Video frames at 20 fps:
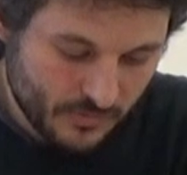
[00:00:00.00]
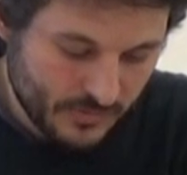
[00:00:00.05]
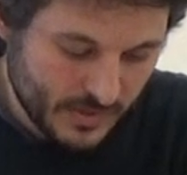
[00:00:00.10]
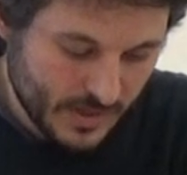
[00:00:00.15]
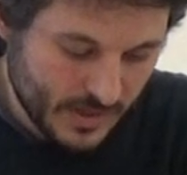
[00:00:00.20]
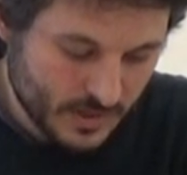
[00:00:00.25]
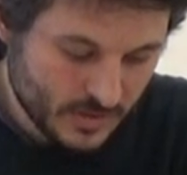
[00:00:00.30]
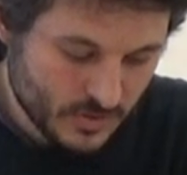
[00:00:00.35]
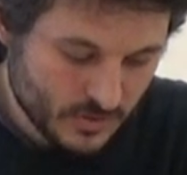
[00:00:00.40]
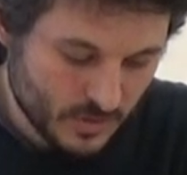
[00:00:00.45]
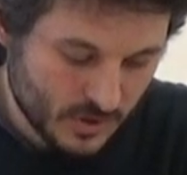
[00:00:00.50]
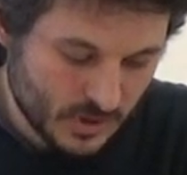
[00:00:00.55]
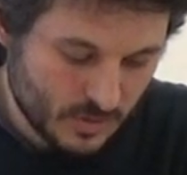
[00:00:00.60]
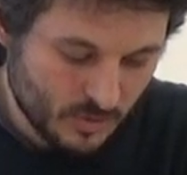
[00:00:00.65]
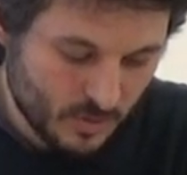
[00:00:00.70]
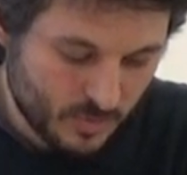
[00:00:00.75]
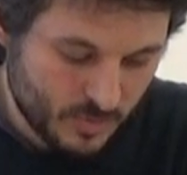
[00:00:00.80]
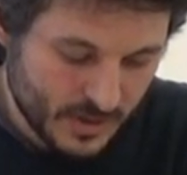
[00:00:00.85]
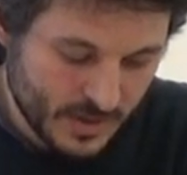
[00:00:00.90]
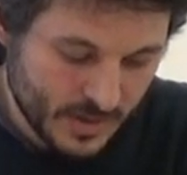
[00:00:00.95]
fait ce qui
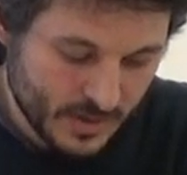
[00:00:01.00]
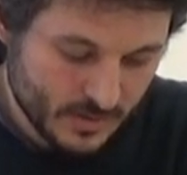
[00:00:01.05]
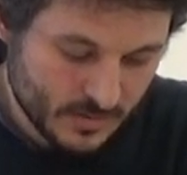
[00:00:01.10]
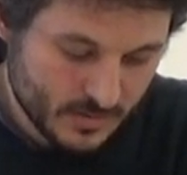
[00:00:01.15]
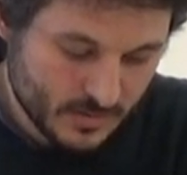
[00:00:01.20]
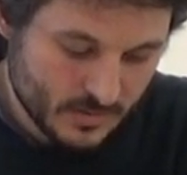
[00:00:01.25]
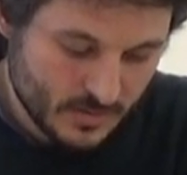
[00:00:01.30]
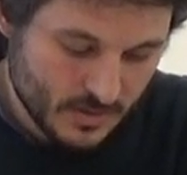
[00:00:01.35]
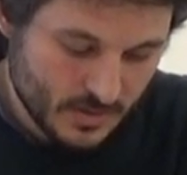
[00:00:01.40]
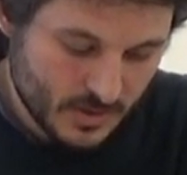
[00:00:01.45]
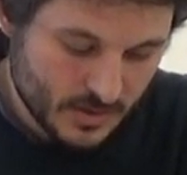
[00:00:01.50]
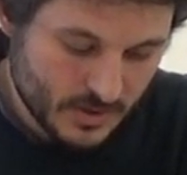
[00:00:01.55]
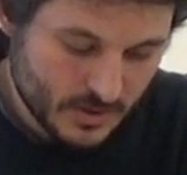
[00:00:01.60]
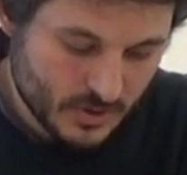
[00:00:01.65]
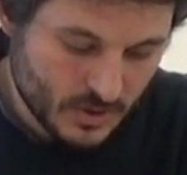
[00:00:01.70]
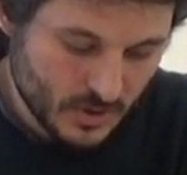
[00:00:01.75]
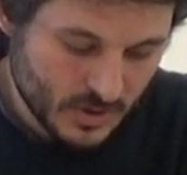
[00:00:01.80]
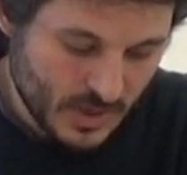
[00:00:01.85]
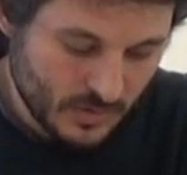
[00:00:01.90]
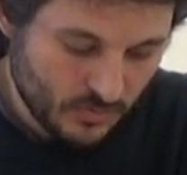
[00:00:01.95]
me plaît,
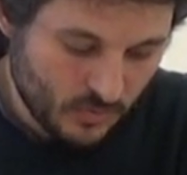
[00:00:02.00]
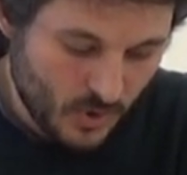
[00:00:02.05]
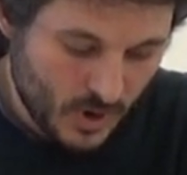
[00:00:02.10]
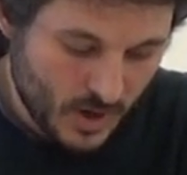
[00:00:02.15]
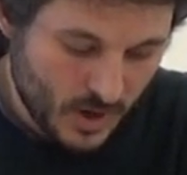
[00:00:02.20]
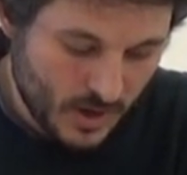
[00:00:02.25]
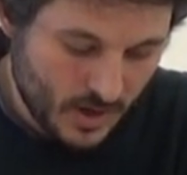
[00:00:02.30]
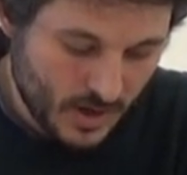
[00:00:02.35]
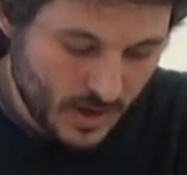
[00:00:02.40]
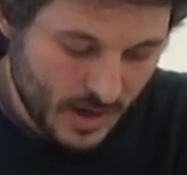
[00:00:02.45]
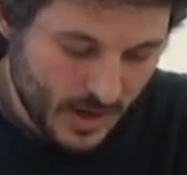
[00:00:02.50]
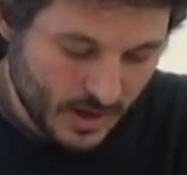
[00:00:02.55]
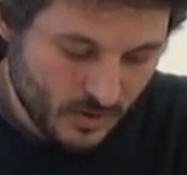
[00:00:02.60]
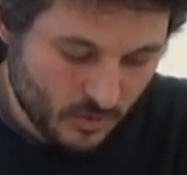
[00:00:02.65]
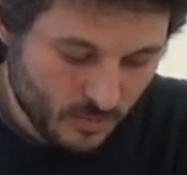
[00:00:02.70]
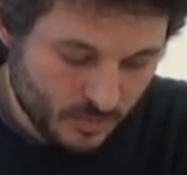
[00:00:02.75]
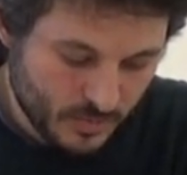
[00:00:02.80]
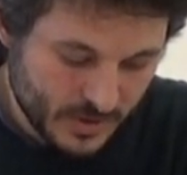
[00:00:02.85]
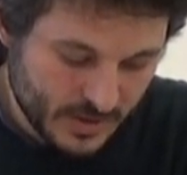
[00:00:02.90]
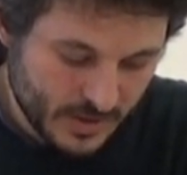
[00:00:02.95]
sans avoir
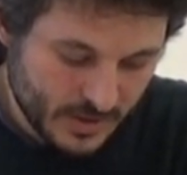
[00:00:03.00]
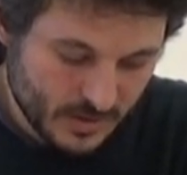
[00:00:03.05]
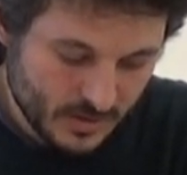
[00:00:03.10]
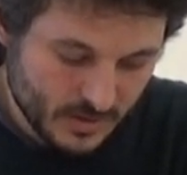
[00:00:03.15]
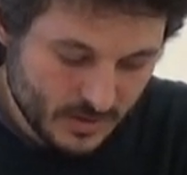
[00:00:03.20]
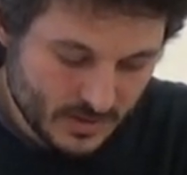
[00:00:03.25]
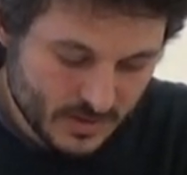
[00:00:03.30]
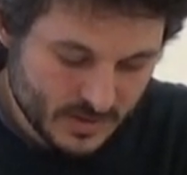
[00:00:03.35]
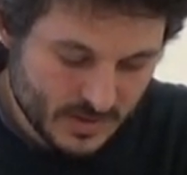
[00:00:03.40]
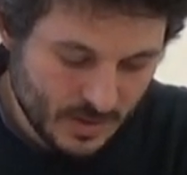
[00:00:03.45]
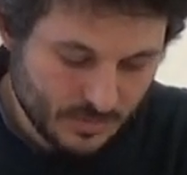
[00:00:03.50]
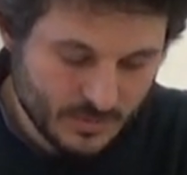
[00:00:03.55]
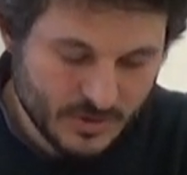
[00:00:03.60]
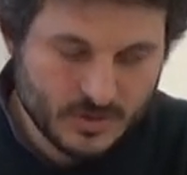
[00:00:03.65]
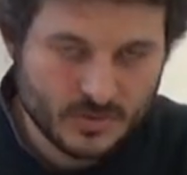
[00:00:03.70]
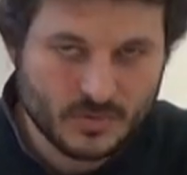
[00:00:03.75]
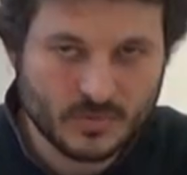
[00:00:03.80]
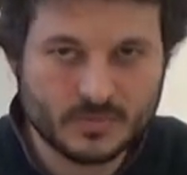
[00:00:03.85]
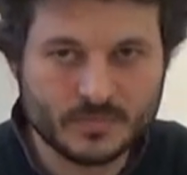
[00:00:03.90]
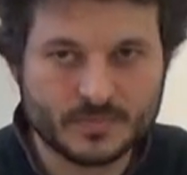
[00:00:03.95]
accompli sa
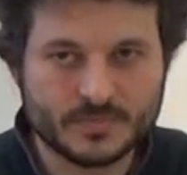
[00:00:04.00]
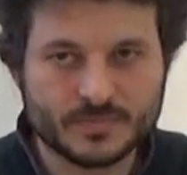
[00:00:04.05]
mission.